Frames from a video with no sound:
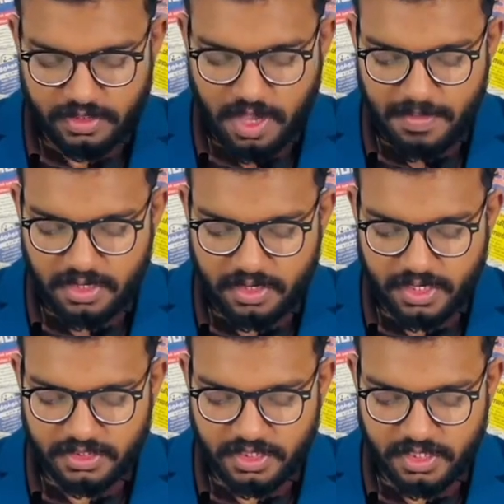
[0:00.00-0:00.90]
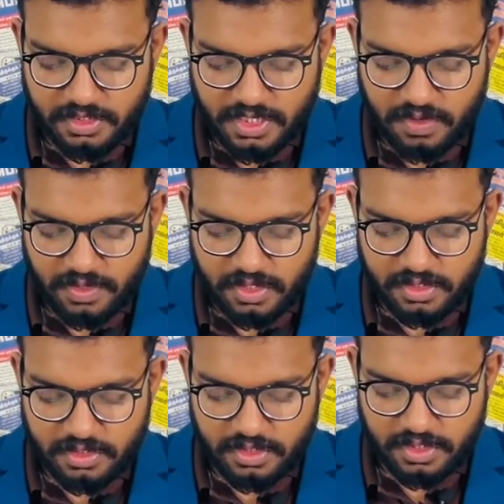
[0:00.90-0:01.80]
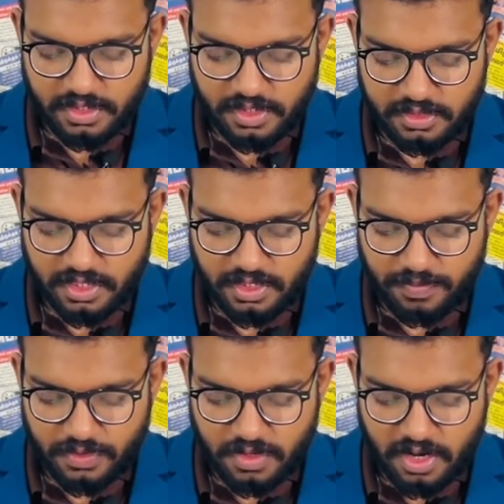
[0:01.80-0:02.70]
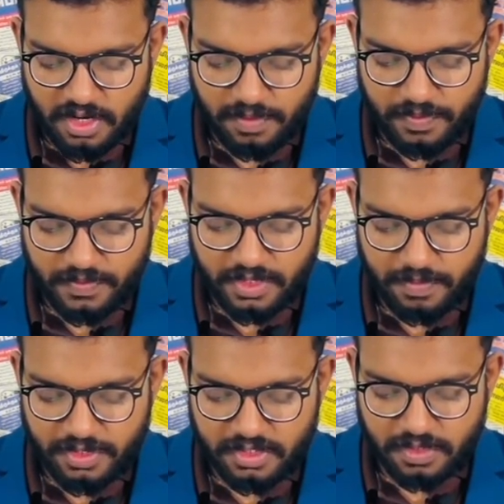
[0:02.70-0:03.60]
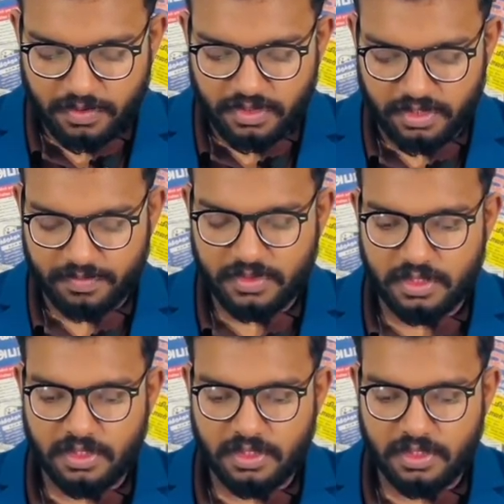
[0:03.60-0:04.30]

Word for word: தமிழ் கட்சிகளின் தலைவர்களுக்கு இந்த சந்திப்புக்கு அழைப்பு விடுக்கப்பட்டிருந்த போதிலும்